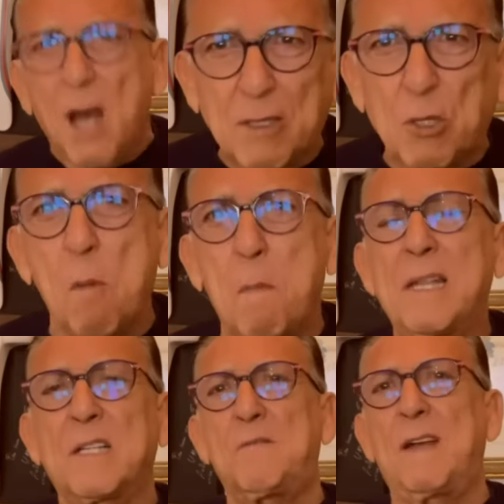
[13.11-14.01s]
dá uma
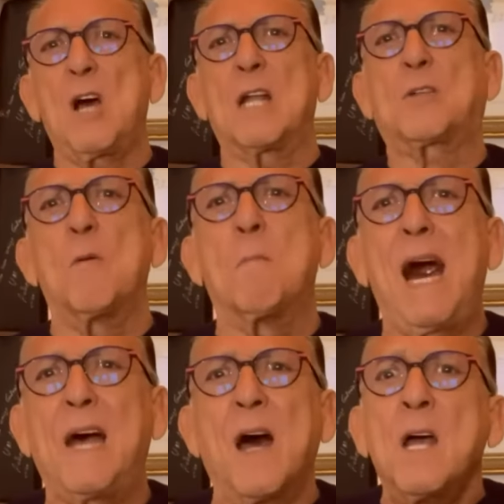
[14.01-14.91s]
trombada se tiver que dar uma
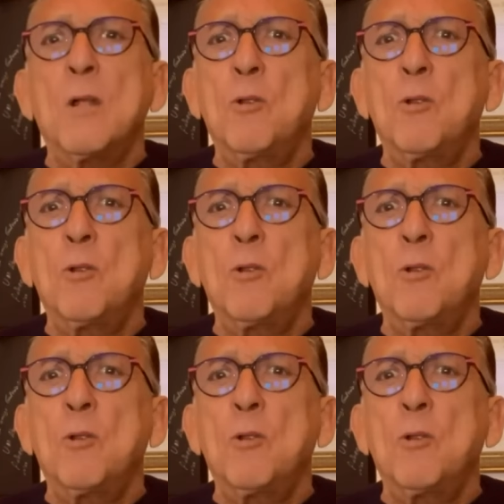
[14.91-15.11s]
trombada.